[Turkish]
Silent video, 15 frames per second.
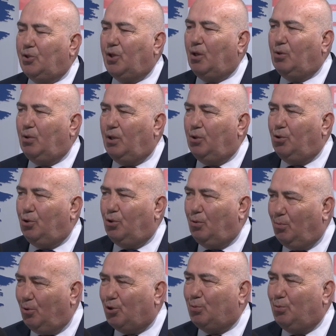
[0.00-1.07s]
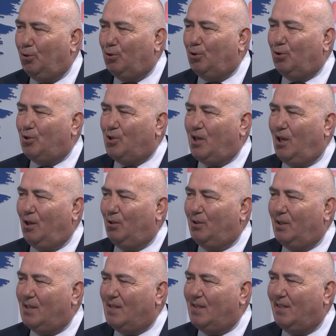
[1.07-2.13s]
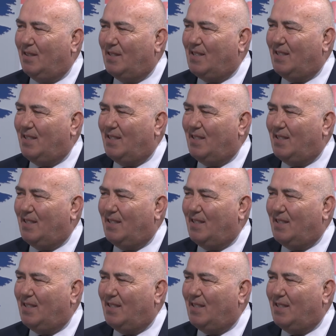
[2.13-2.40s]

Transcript: Bey. Teşekkür ediyorum, hoş bulduk. Sağ olun, nasılsınız?